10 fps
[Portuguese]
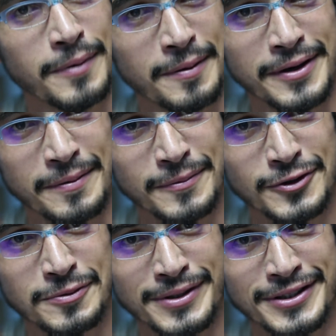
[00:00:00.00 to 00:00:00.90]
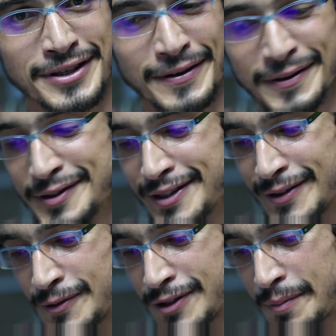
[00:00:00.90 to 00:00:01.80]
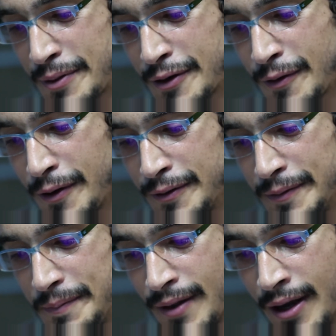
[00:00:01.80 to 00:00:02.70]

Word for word: para mim que é muito especial, que é o signo de Capricórnio.